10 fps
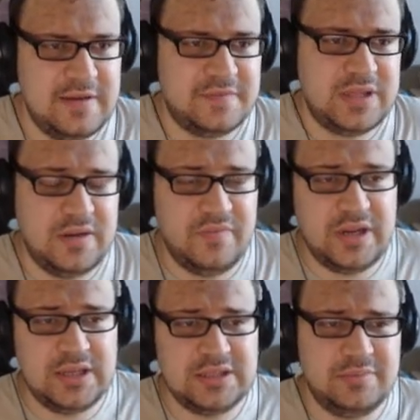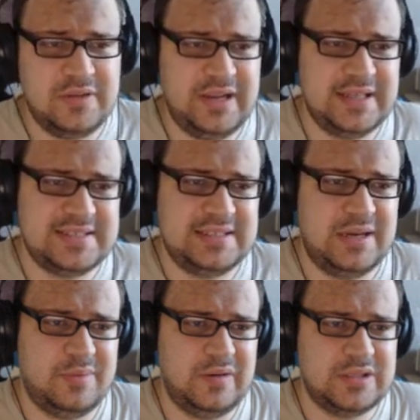Вторым вариантом является
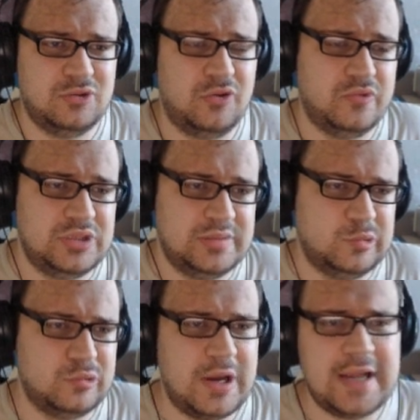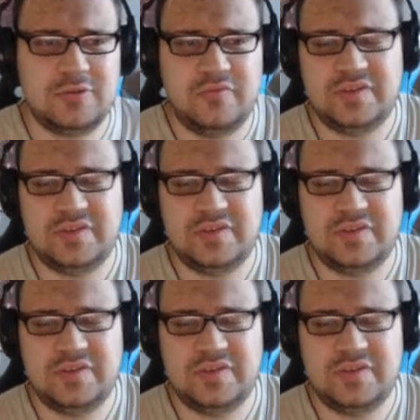добавить новую земную карту